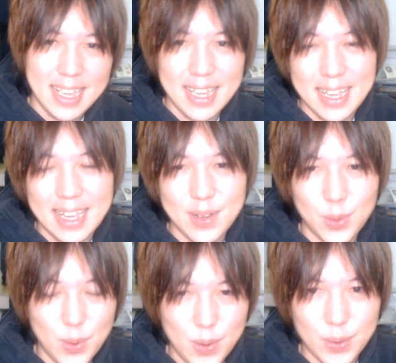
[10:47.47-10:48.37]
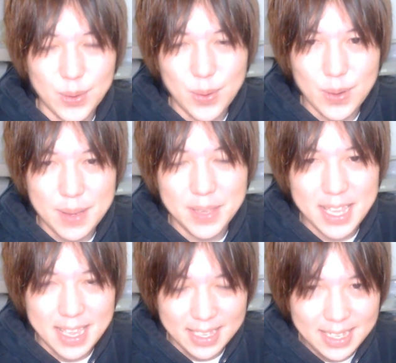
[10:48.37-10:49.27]
えー、この動画見
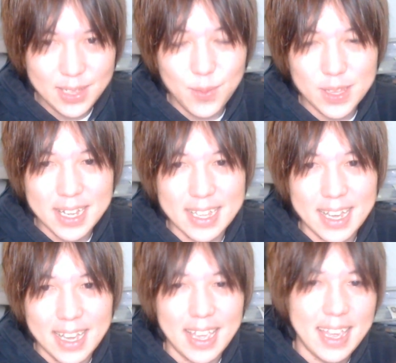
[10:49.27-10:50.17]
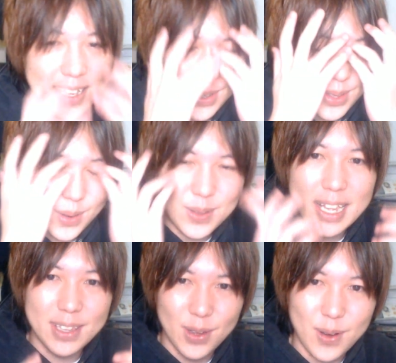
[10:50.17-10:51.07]
ていいと思った方、えー、
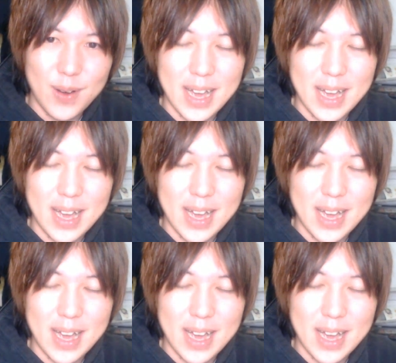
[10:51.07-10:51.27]
グッドボタンと、